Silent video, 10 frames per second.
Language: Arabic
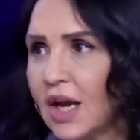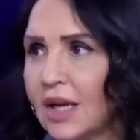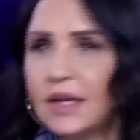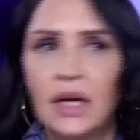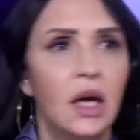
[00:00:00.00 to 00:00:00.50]

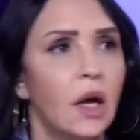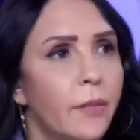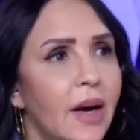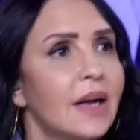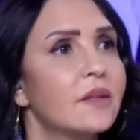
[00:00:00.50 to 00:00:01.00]
لك
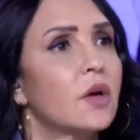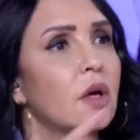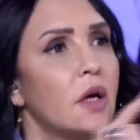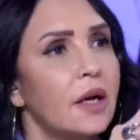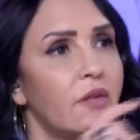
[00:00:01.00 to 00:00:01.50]
بعد
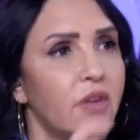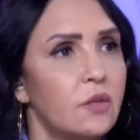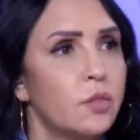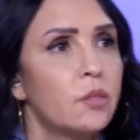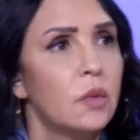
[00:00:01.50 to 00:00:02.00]
رفعت بيب